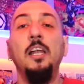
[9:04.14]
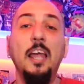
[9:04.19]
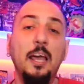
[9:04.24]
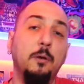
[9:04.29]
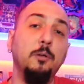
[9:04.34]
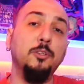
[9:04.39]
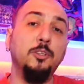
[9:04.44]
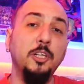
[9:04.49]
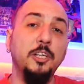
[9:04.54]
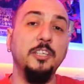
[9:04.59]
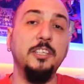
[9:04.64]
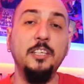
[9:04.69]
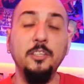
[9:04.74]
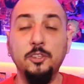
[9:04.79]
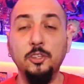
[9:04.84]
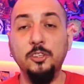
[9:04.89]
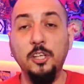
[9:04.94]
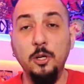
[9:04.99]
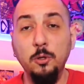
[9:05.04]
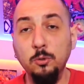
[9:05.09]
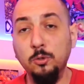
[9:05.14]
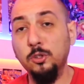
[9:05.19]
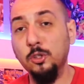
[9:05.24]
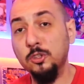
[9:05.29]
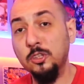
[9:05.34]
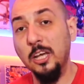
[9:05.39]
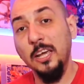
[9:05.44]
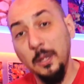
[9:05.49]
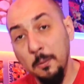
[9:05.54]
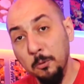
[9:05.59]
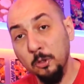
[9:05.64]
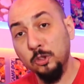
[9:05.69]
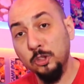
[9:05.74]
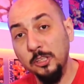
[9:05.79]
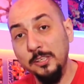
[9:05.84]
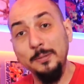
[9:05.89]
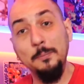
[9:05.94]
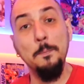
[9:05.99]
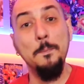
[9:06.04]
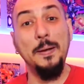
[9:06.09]
La cuestión es que estos anuncios
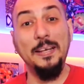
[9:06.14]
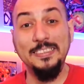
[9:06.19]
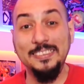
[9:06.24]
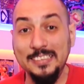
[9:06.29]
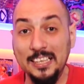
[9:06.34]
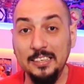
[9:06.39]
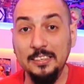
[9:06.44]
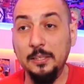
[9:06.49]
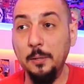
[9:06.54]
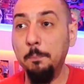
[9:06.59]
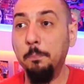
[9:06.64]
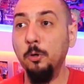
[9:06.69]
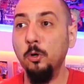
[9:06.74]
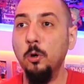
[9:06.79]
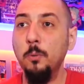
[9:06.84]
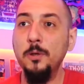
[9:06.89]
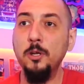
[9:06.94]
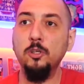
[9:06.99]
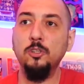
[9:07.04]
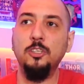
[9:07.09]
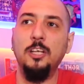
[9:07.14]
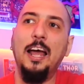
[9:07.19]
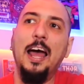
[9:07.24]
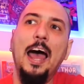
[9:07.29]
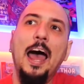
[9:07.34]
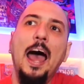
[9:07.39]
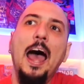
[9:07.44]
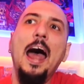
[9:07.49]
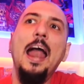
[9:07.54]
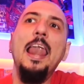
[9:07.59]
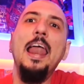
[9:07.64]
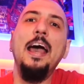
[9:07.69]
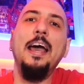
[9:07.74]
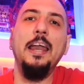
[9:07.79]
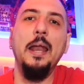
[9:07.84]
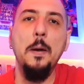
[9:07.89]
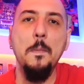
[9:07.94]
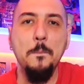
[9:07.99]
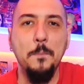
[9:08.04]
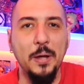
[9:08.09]
emocionan bastante, por lo menos a la
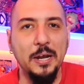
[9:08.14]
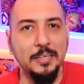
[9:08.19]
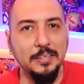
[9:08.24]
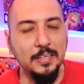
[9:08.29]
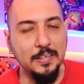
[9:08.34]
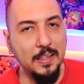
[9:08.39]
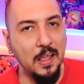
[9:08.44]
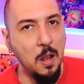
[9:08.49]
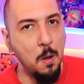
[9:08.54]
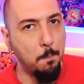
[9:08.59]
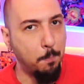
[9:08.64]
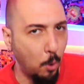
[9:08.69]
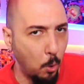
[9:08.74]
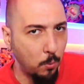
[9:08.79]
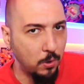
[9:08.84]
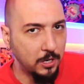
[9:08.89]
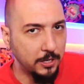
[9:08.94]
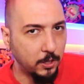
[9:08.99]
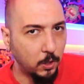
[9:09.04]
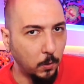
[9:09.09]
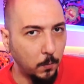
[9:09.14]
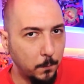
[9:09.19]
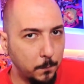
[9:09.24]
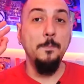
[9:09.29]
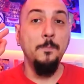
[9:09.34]
gran parte del público.